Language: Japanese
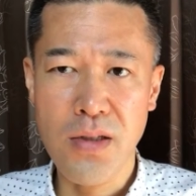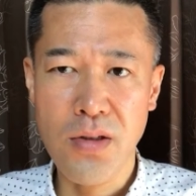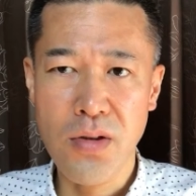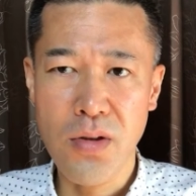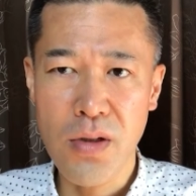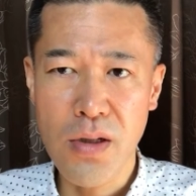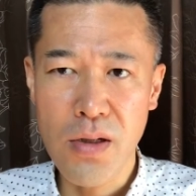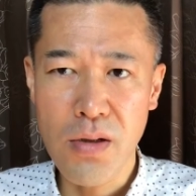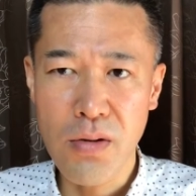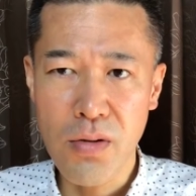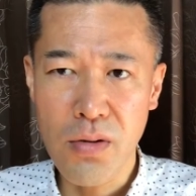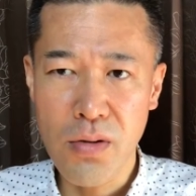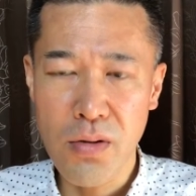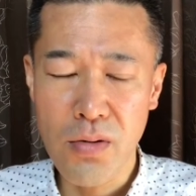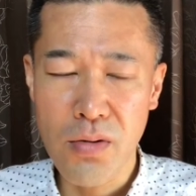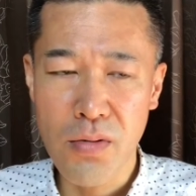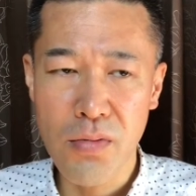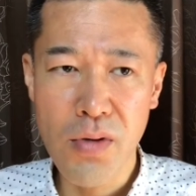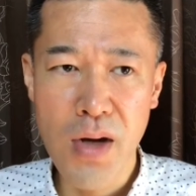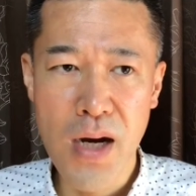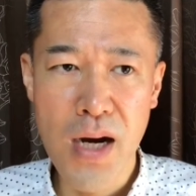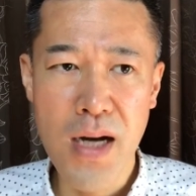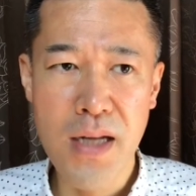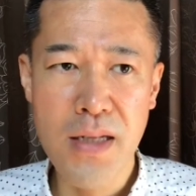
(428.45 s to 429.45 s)
それを
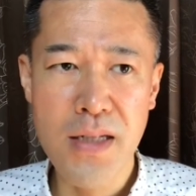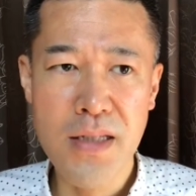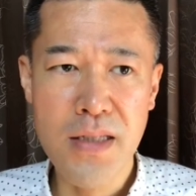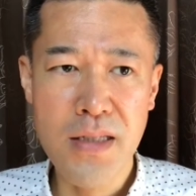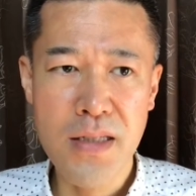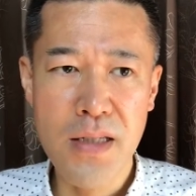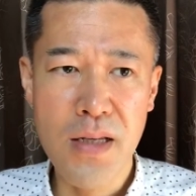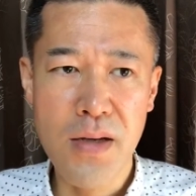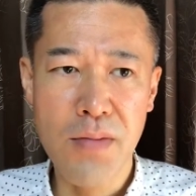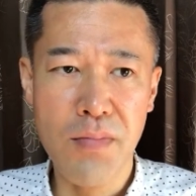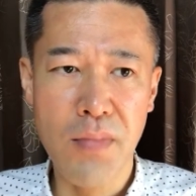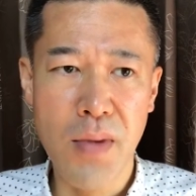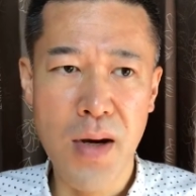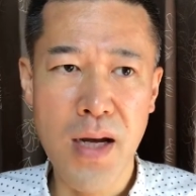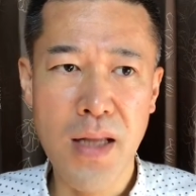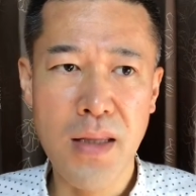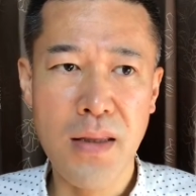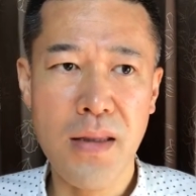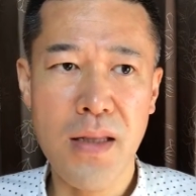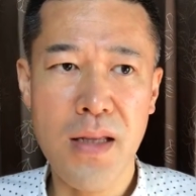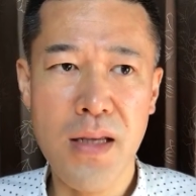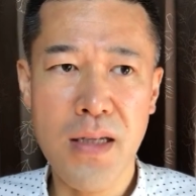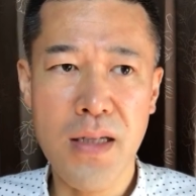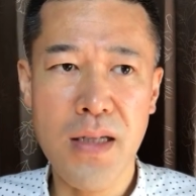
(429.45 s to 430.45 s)
輪にして回っ
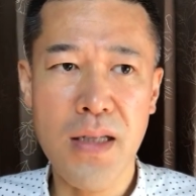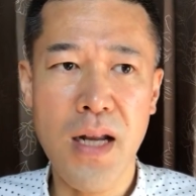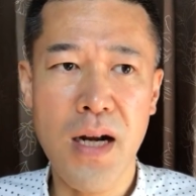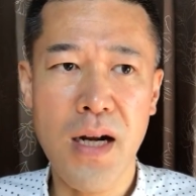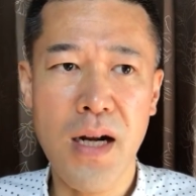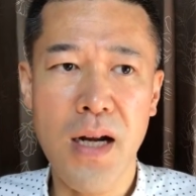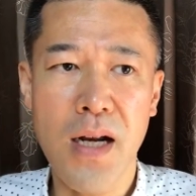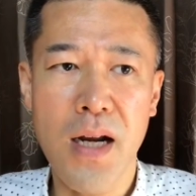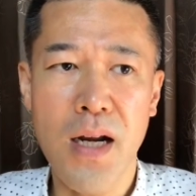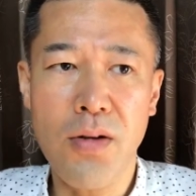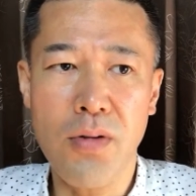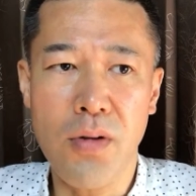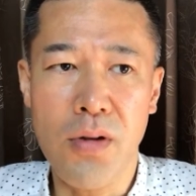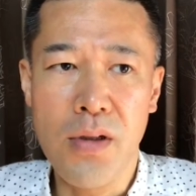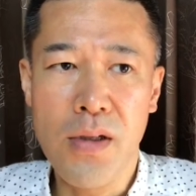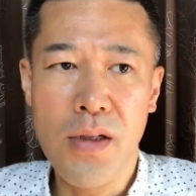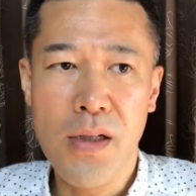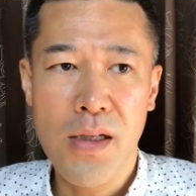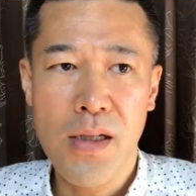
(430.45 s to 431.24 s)
ていきながらの